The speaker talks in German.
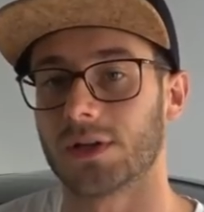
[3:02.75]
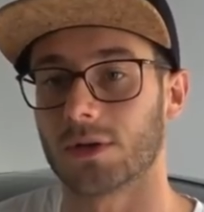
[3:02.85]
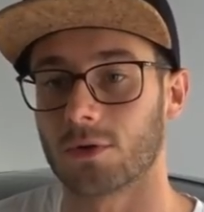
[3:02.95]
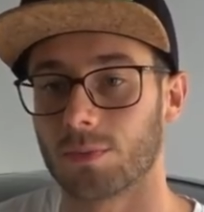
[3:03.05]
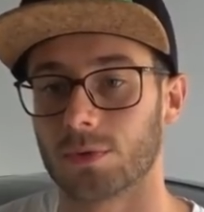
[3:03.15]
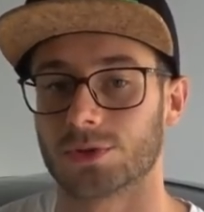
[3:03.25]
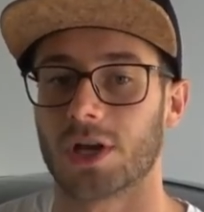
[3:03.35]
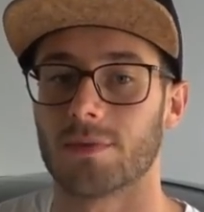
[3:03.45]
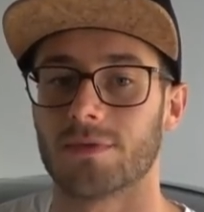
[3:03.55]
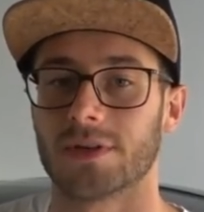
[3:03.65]
in der
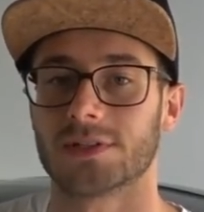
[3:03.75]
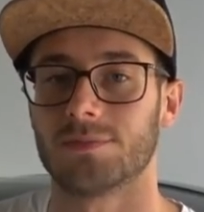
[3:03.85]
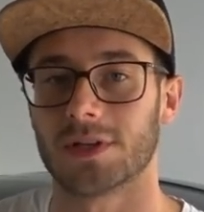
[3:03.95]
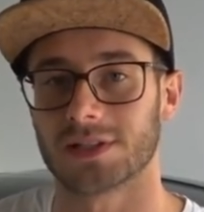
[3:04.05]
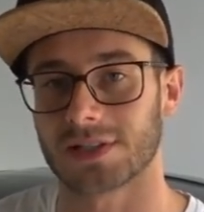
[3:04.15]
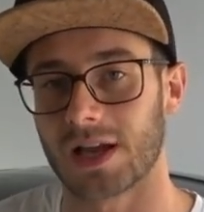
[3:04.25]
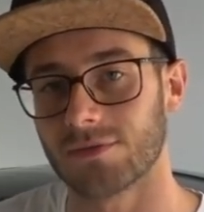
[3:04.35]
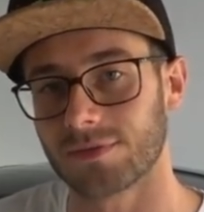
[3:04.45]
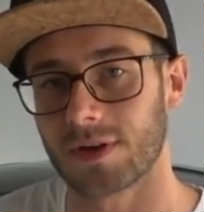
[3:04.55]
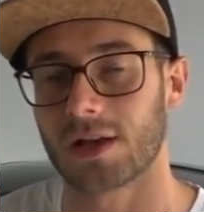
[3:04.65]
Kupplungsscheibe, was mir das
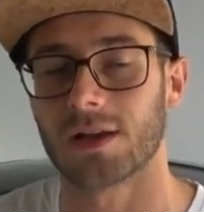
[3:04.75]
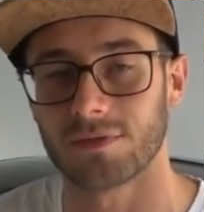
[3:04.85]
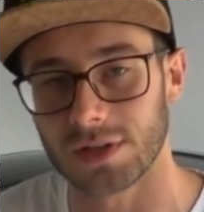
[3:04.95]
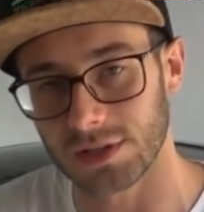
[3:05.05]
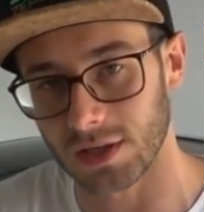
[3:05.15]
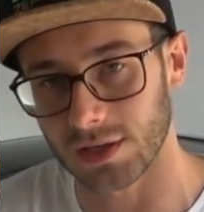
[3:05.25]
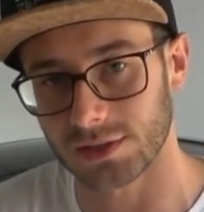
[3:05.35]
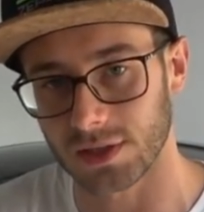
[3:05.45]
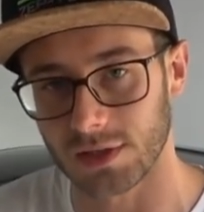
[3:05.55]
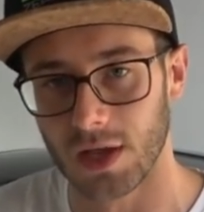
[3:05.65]
Anfahren ein wenig
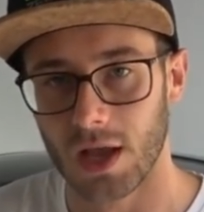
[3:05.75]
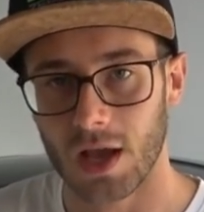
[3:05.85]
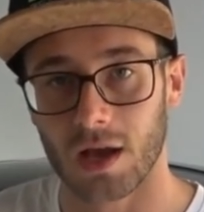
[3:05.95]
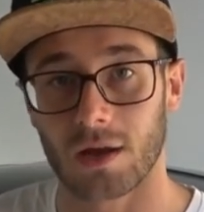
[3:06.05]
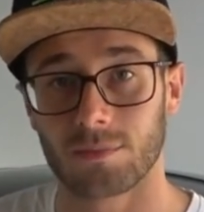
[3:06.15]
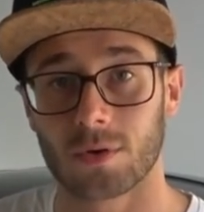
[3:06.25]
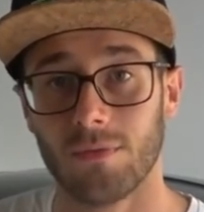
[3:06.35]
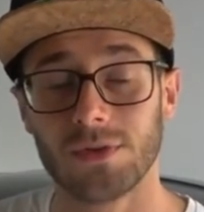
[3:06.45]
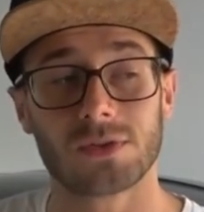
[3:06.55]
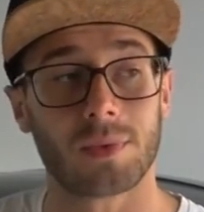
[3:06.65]
erleichtert. Ähm,
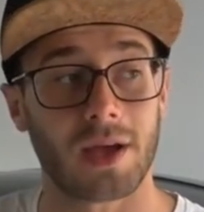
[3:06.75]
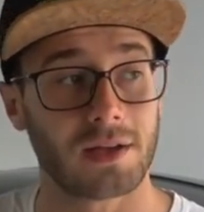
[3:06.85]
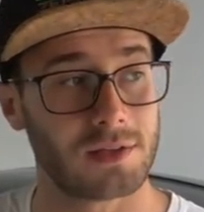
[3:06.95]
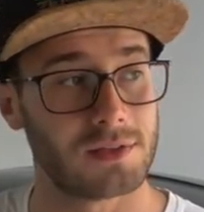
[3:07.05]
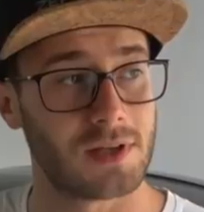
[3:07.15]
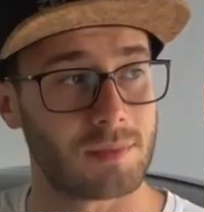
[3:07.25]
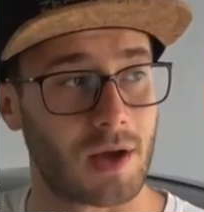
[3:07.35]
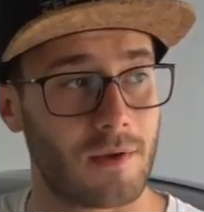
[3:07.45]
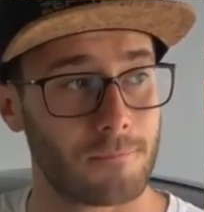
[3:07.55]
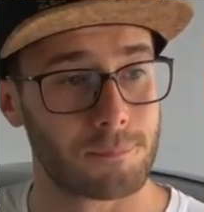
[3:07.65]
kommen wir zum eigentlichen
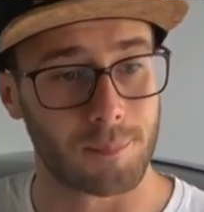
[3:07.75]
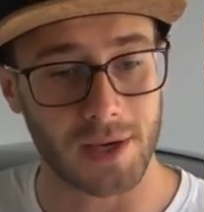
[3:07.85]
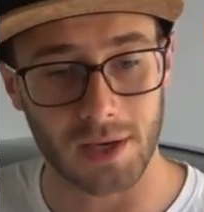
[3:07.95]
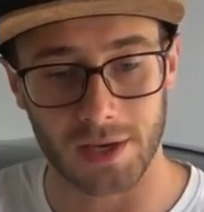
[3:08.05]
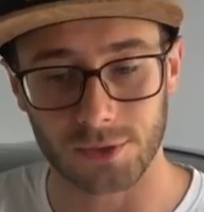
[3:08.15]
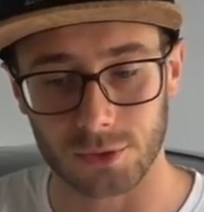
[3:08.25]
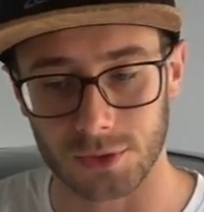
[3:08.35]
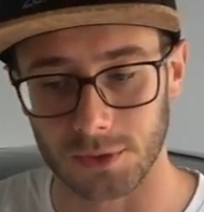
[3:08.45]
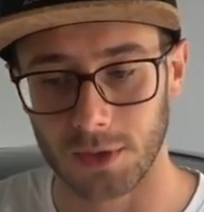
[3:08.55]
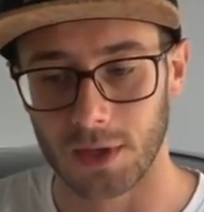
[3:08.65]
Thema, meine
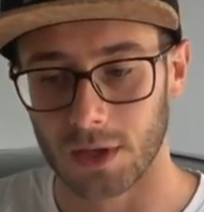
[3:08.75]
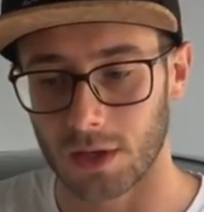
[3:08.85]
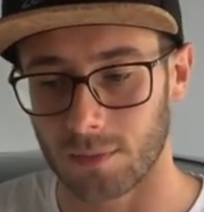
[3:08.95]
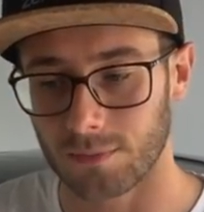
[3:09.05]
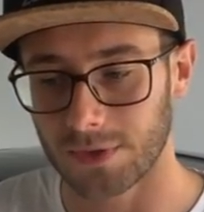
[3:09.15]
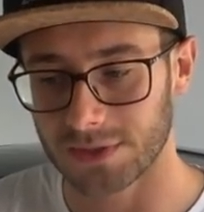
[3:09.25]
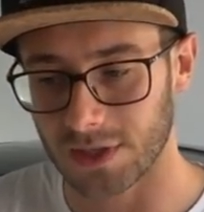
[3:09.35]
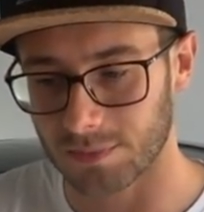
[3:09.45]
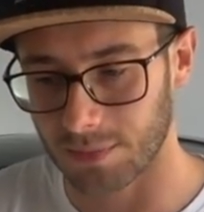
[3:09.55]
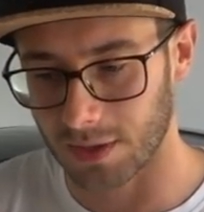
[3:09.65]
Eindrücke. wie
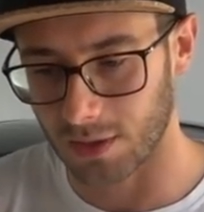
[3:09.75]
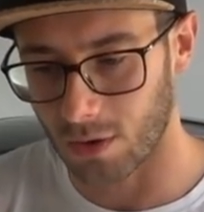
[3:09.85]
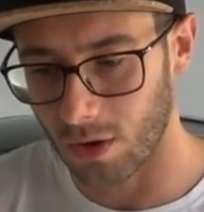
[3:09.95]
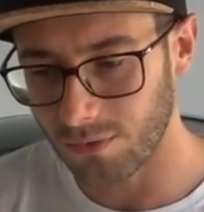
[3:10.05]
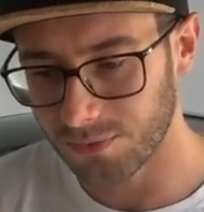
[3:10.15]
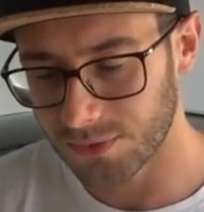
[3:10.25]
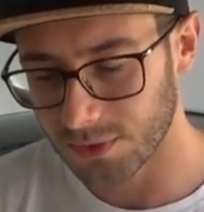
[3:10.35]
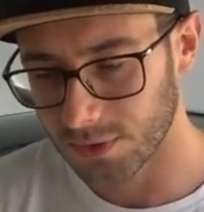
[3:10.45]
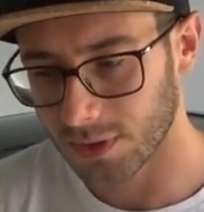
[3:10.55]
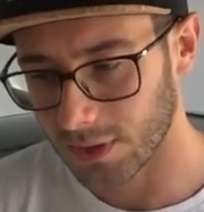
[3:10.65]
gesagt, man hofft
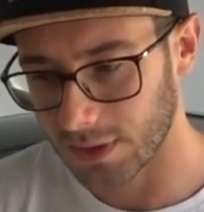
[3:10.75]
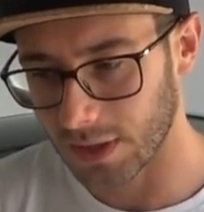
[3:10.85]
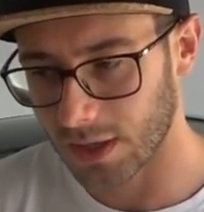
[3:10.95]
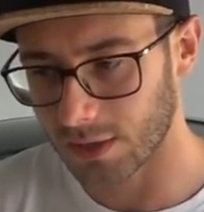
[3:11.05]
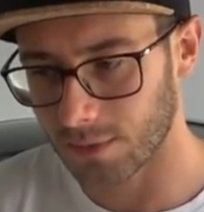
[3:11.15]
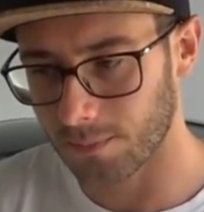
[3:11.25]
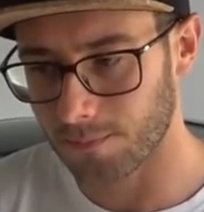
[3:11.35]
ja,